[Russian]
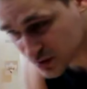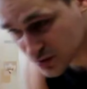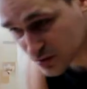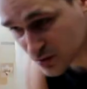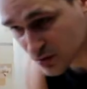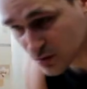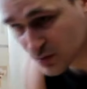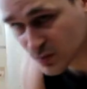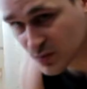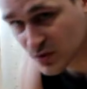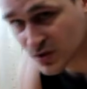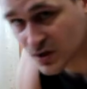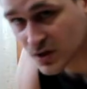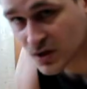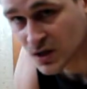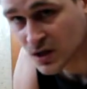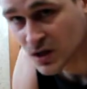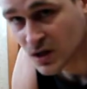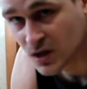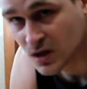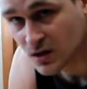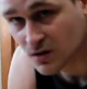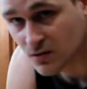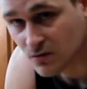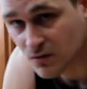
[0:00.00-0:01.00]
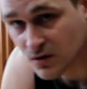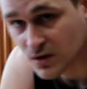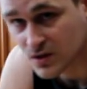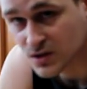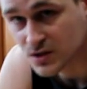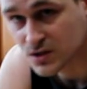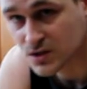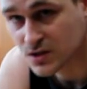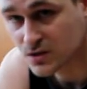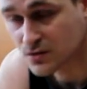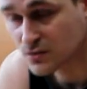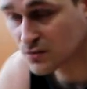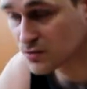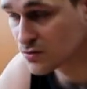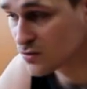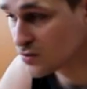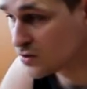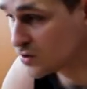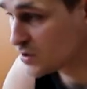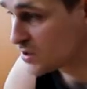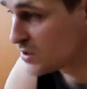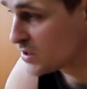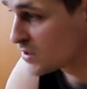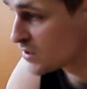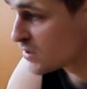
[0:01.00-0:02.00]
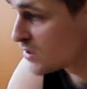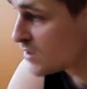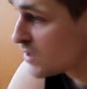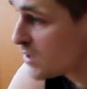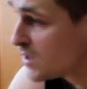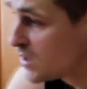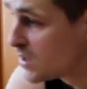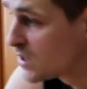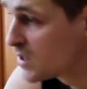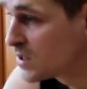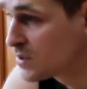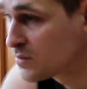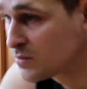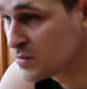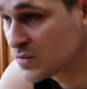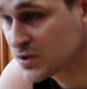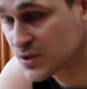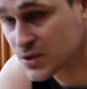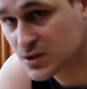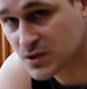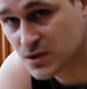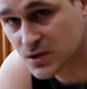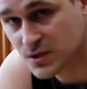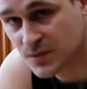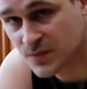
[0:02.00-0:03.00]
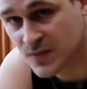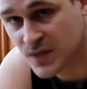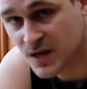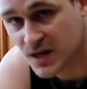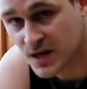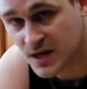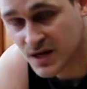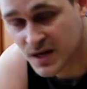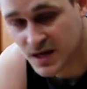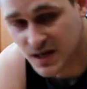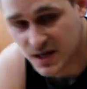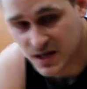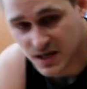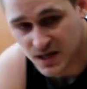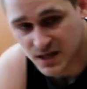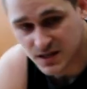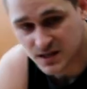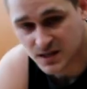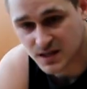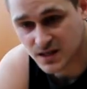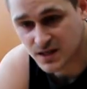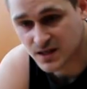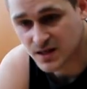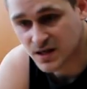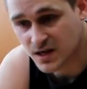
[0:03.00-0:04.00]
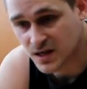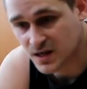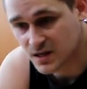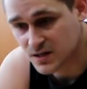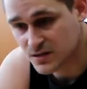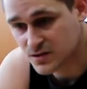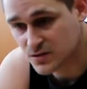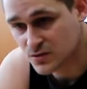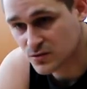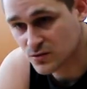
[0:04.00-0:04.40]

чтобы ваши грудные мышцы откликались.